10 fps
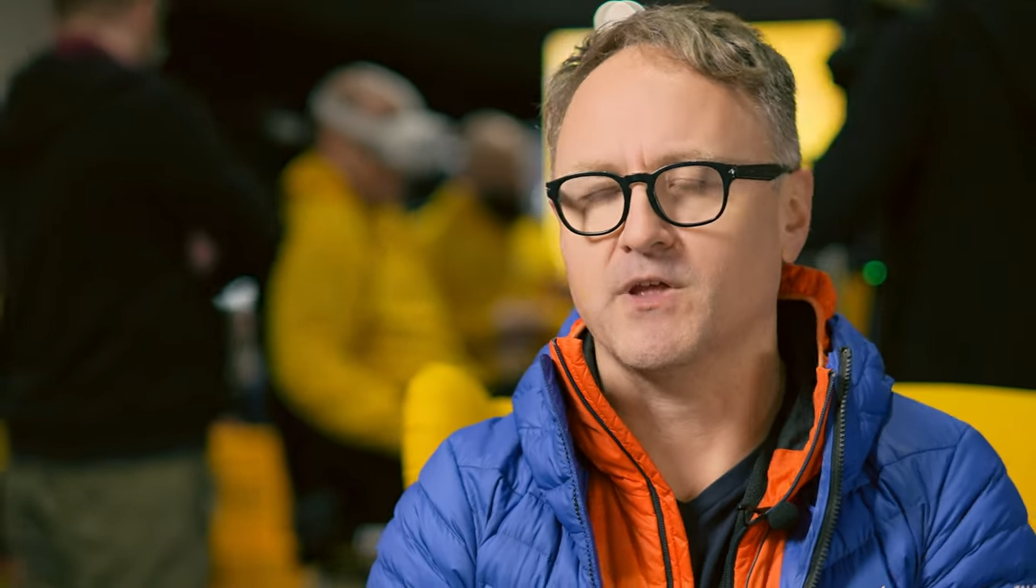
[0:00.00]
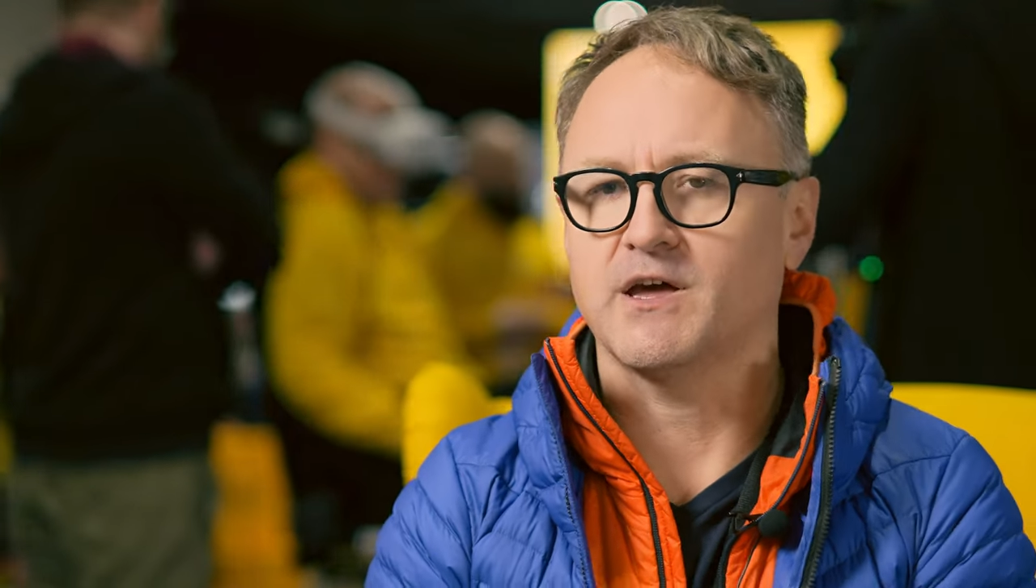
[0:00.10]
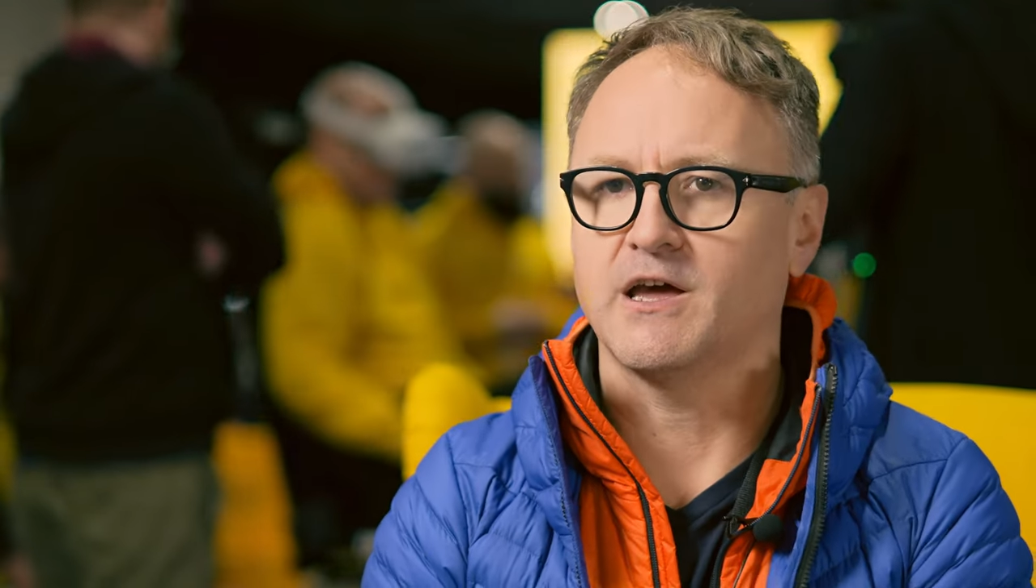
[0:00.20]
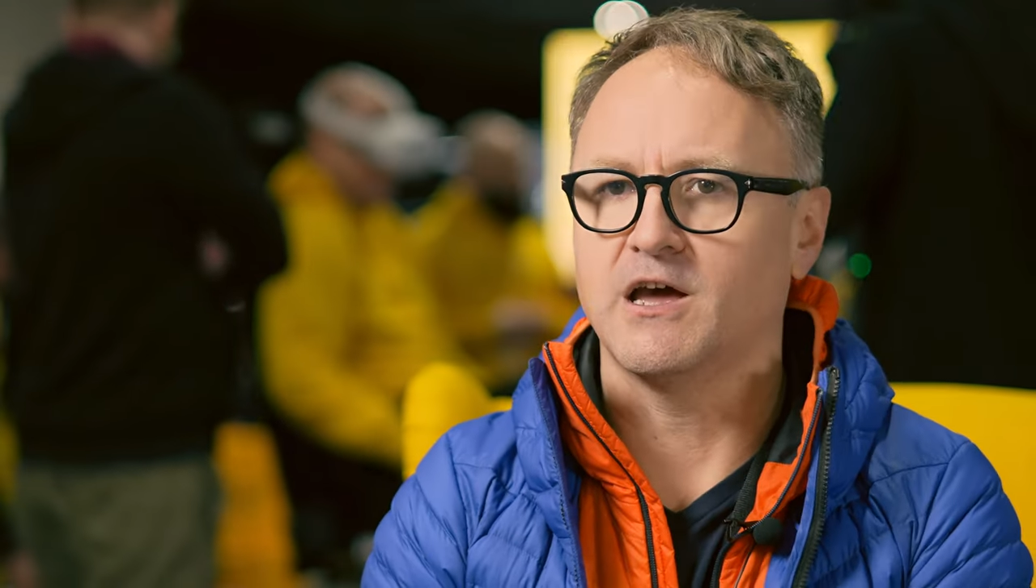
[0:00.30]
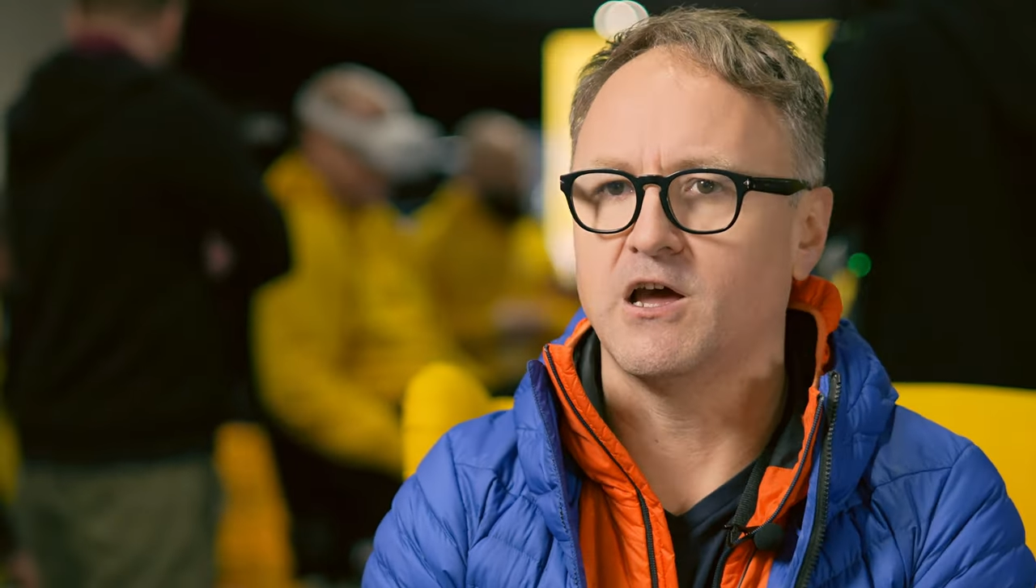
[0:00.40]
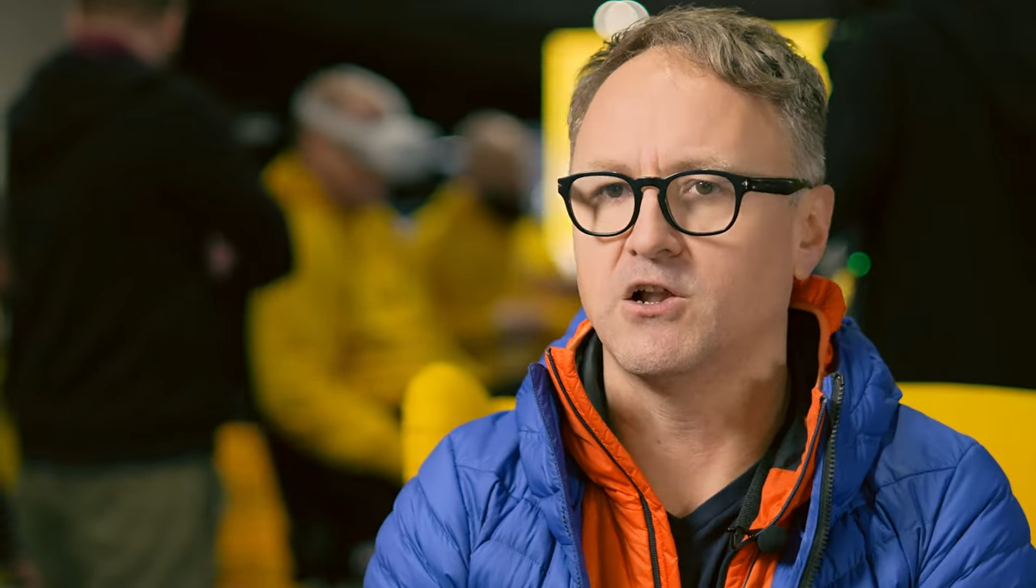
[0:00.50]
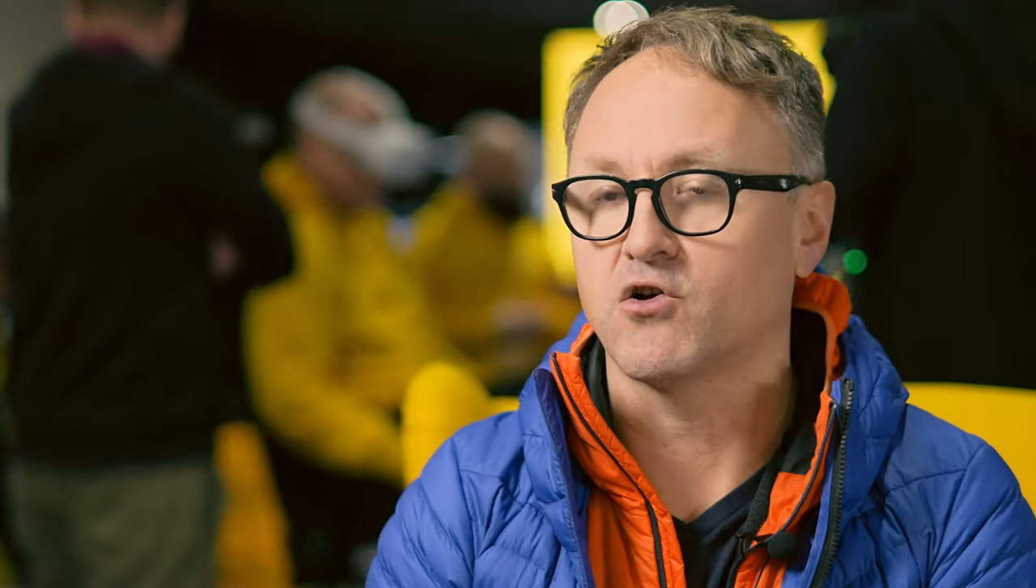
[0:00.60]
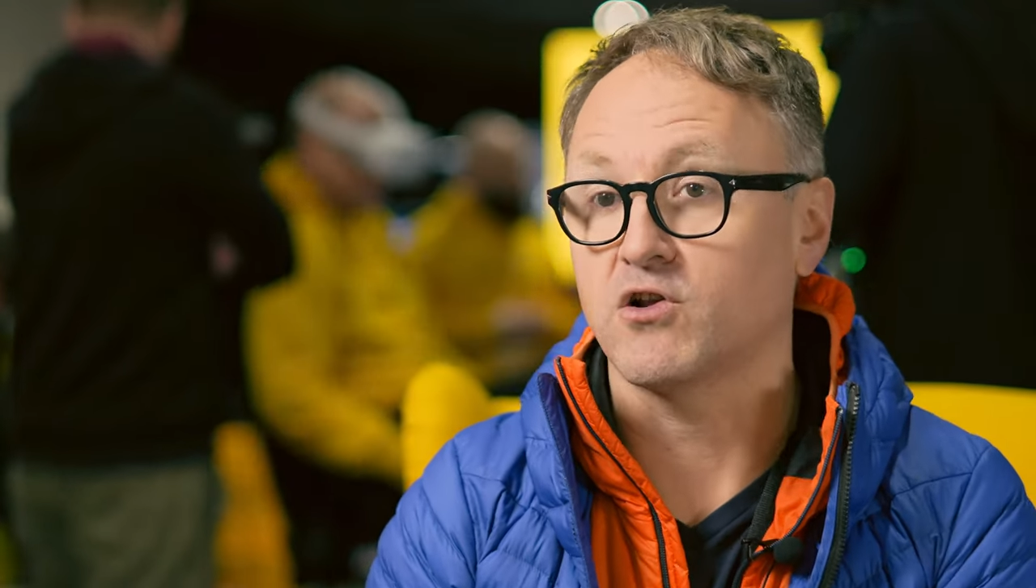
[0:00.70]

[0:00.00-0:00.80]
e, lo,